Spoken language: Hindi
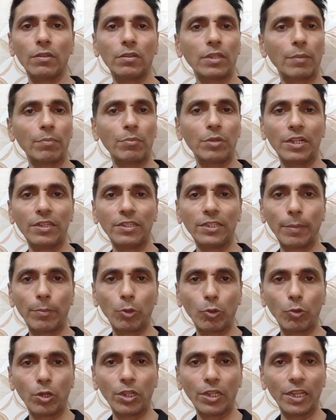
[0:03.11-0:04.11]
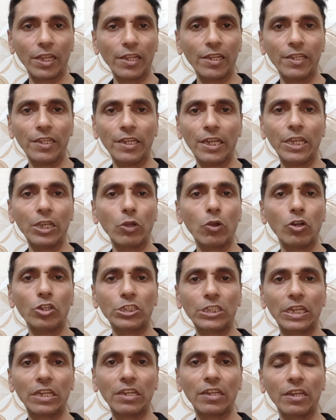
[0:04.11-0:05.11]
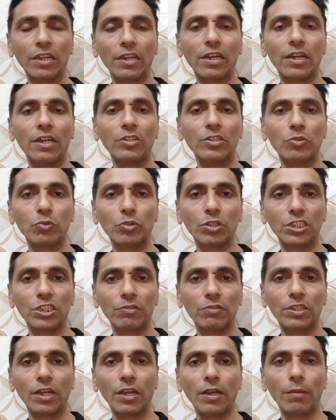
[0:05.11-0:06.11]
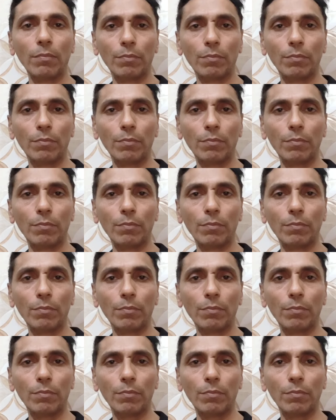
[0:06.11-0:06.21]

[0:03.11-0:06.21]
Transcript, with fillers: थंबनेल से आप लोगों ने देख लिया है एक और शैनगन का टूरिस्ट वीज़ा